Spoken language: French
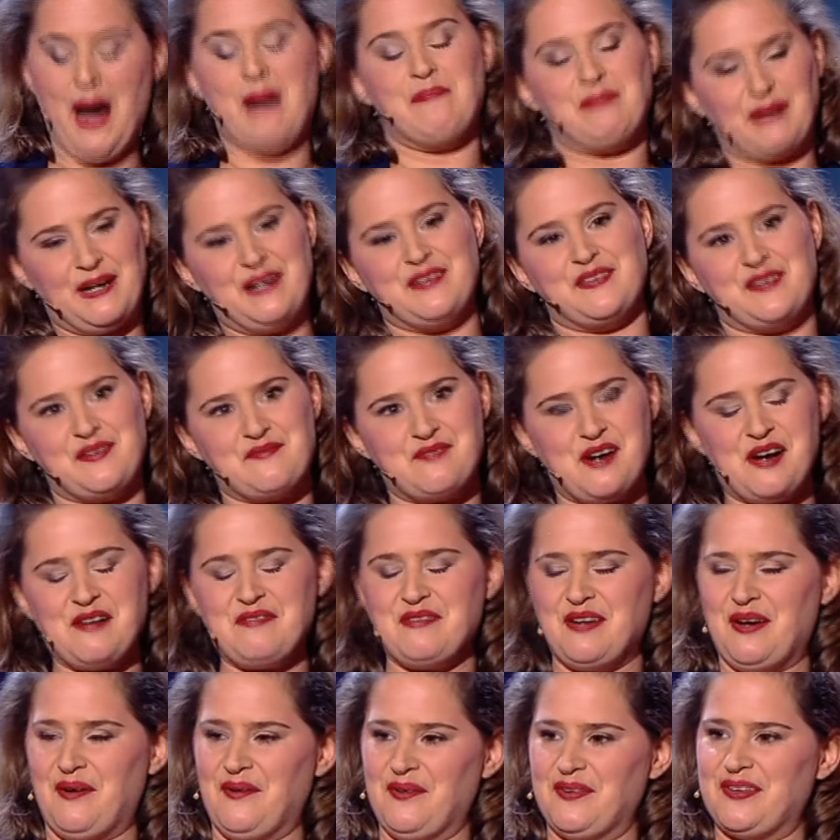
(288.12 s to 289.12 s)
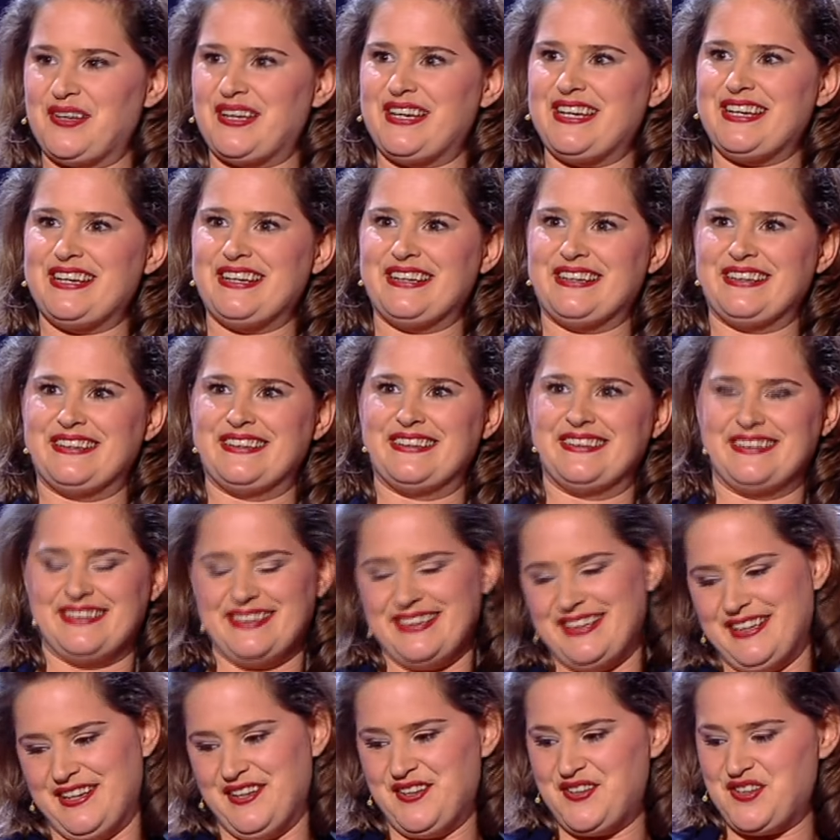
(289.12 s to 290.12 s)
après les avoir fait rentrer euh,
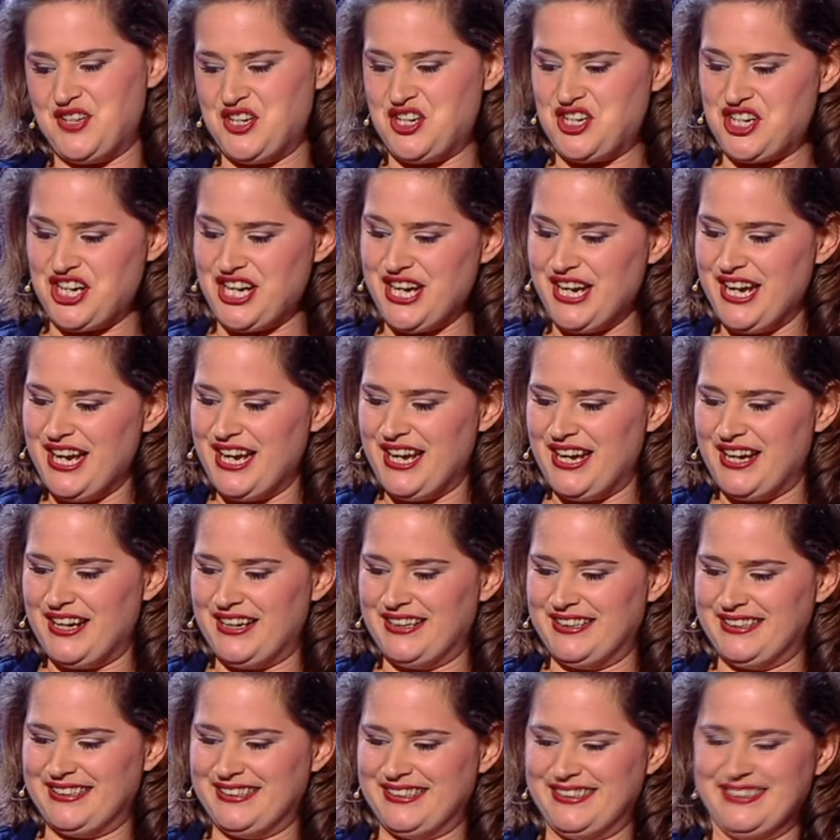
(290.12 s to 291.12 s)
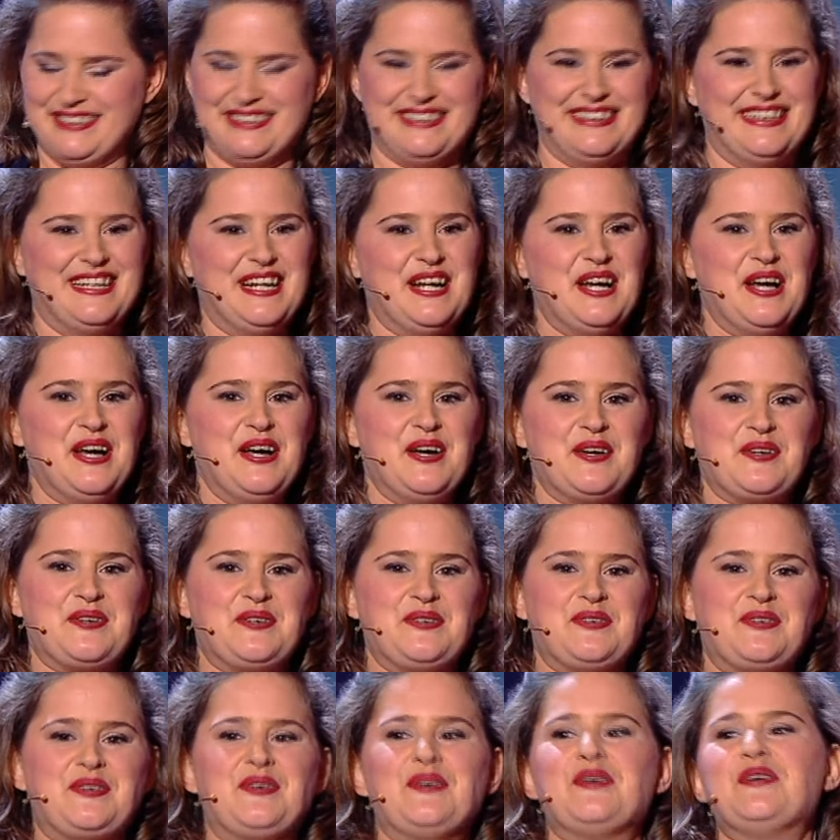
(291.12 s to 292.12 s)
et sécher, euh,
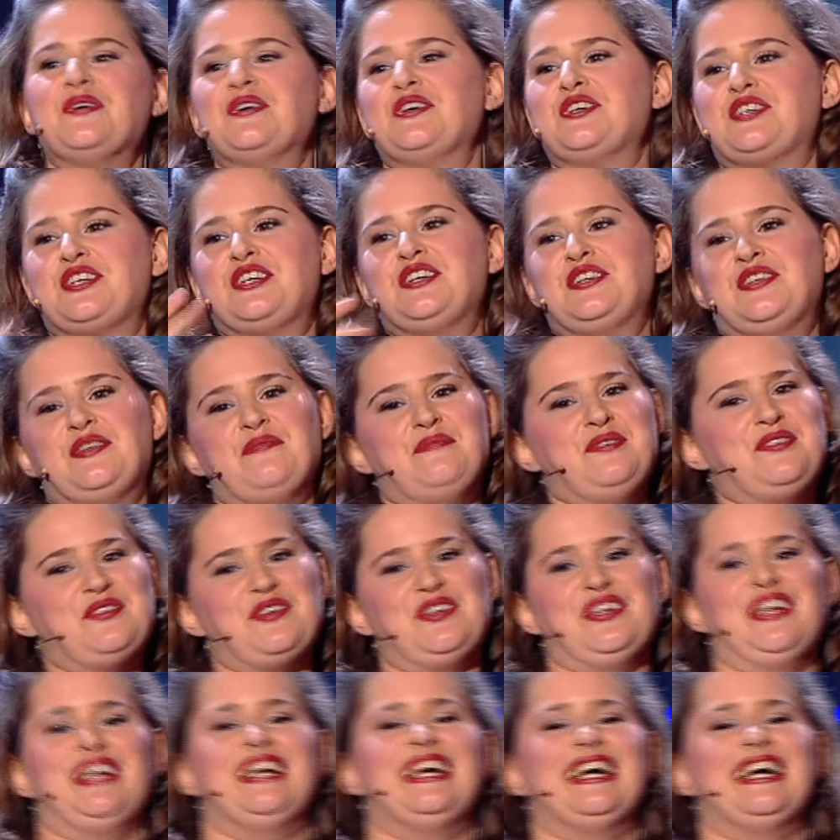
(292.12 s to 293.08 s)
que j'ai démissionné.